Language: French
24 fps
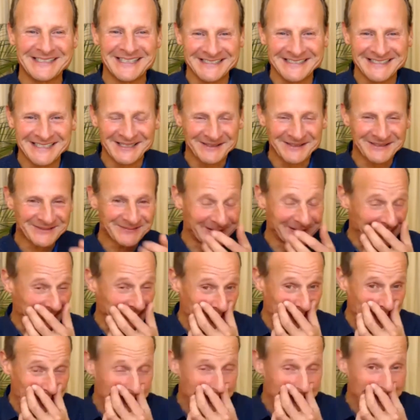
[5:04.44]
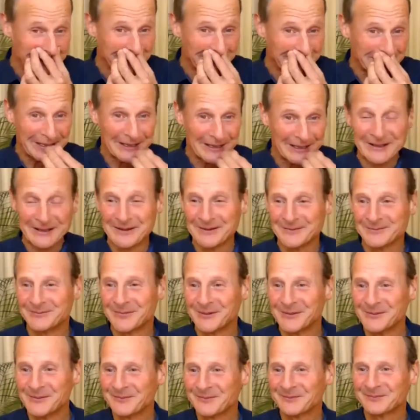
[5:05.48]
cette séance maintenant.
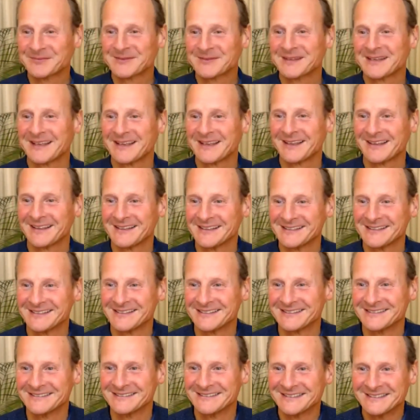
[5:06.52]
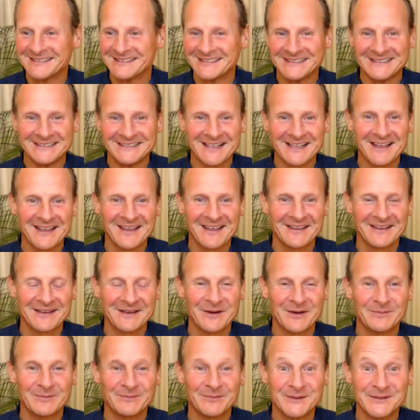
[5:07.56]
bon.
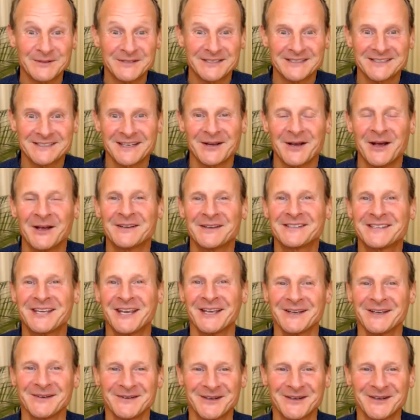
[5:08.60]
et en plus, j'ai